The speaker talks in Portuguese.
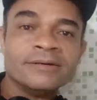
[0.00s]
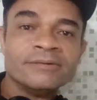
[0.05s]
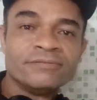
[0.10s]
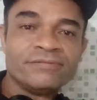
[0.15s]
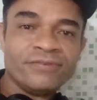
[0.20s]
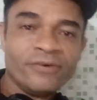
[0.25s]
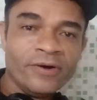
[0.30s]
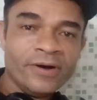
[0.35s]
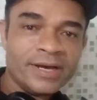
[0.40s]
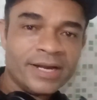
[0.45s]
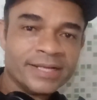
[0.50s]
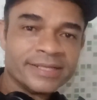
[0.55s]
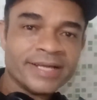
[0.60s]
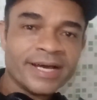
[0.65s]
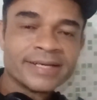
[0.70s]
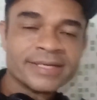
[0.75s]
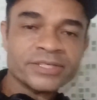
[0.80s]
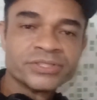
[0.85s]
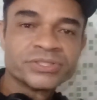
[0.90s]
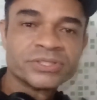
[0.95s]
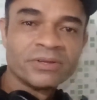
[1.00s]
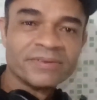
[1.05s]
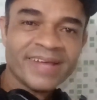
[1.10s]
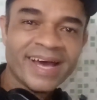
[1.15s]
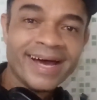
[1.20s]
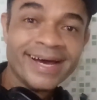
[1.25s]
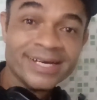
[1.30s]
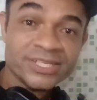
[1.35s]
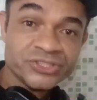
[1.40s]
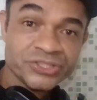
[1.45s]
fora da questão
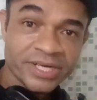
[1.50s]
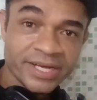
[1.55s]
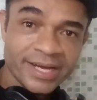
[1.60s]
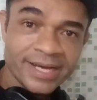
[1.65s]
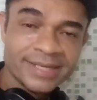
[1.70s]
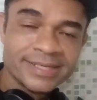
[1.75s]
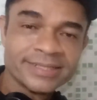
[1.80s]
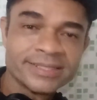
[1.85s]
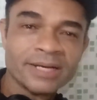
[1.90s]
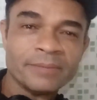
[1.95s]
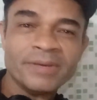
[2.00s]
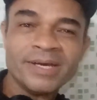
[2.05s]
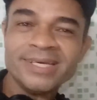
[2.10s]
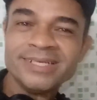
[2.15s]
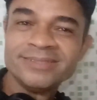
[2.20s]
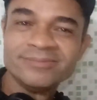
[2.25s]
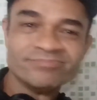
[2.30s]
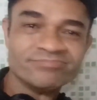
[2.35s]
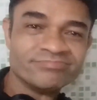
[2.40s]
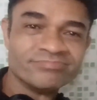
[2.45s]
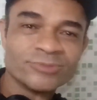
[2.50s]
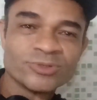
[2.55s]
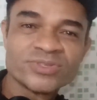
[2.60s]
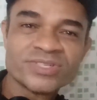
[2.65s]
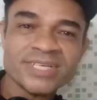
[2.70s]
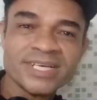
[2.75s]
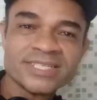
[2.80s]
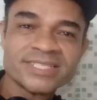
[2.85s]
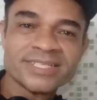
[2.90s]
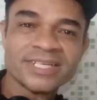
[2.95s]
da AGE, que também não
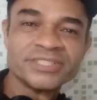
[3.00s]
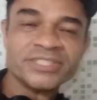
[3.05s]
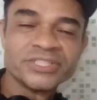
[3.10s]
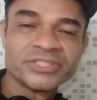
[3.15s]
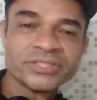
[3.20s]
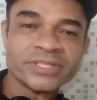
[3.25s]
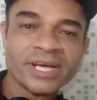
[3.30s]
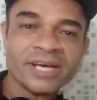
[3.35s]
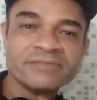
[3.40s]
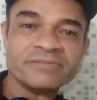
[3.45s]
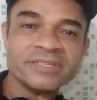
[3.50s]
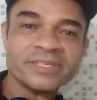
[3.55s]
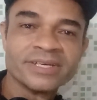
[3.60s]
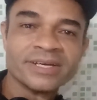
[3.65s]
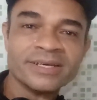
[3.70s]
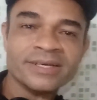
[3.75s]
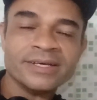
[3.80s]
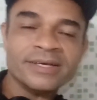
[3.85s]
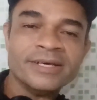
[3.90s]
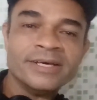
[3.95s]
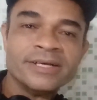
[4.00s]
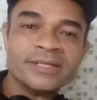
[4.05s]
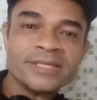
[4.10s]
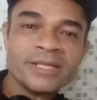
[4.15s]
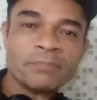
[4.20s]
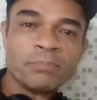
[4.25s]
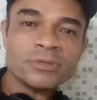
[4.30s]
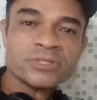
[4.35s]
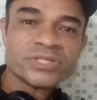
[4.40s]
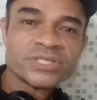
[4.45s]
sei se a gente deve
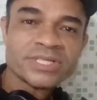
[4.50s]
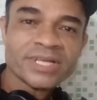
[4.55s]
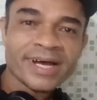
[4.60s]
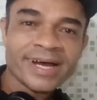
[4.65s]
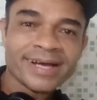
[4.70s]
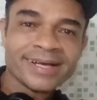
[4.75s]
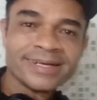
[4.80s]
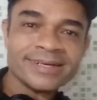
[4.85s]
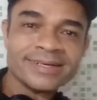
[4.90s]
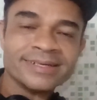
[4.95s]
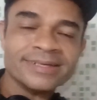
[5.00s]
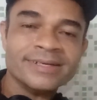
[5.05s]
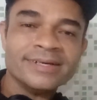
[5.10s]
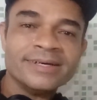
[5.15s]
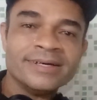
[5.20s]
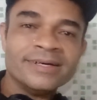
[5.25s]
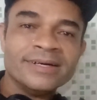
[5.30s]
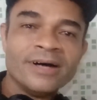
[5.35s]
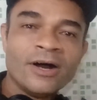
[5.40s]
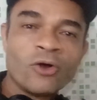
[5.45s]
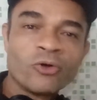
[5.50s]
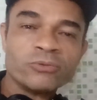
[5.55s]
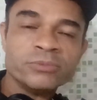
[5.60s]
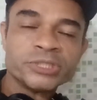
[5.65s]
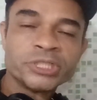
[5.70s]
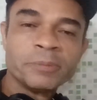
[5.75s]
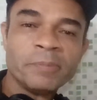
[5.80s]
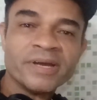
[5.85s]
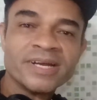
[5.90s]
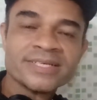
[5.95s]
depositar alguma
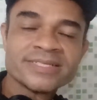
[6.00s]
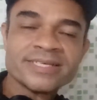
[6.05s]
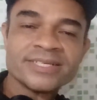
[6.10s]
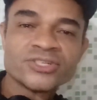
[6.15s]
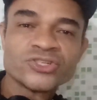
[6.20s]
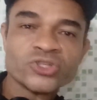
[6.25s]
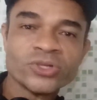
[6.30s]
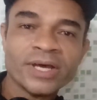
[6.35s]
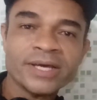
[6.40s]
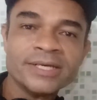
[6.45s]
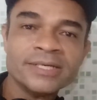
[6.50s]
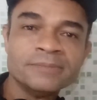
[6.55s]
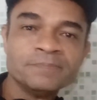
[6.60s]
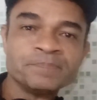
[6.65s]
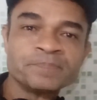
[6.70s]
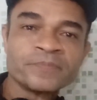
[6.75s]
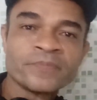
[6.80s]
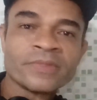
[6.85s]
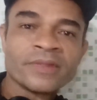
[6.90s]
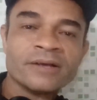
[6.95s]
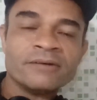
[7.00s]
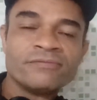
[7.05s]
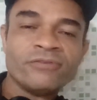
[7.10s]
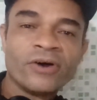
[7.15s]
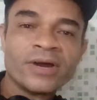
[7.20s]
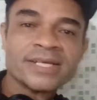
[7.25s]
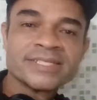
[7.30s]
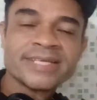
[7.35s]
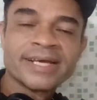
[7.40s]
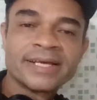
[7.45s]
esperança nisso daí,
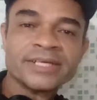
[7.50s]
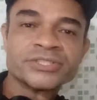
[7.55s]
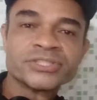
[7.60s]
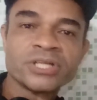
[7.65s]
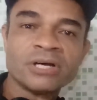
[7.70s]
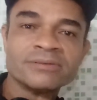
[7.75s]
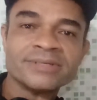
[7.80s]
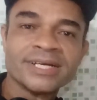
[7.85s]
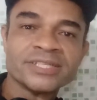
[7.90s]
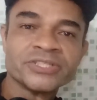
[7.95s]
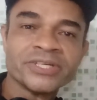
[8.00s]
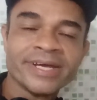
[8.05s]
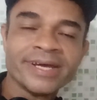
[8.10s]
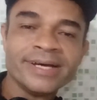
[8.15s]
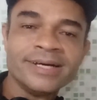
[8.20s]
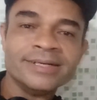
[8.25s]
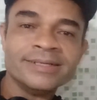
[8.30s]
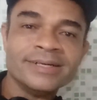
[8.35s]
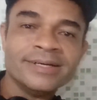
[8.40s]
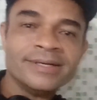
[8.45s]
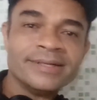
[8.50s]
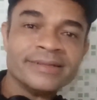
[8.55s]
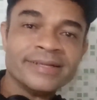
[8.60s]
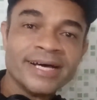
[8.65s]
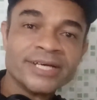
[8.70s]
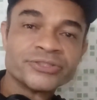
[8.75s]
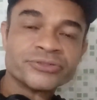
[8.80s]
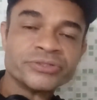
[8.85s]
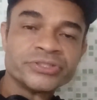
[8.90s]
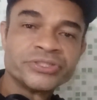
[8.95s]
fora essa questão da AGE,
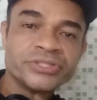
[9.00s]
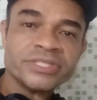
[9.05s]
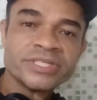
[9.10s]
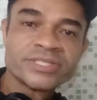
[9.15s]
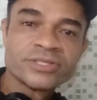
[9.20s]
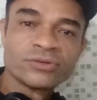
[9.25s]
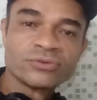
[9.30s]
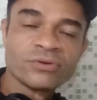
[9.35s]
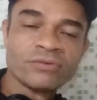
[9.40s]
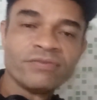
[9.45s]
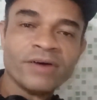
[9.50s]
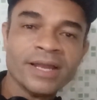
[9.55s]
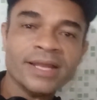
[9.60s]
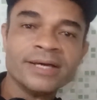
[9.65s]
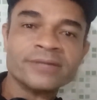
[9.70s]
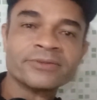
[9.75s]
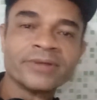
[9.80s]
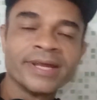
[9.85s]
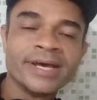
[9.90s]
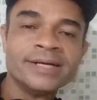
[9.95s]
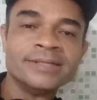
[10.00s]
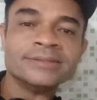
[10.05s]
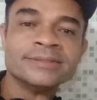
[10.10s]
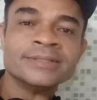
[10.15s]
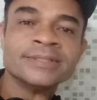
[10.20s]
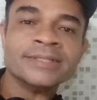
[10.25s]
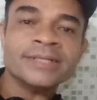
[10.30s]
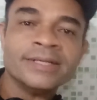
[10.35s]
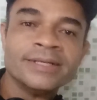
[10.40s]
na justiça eu estou falando, né?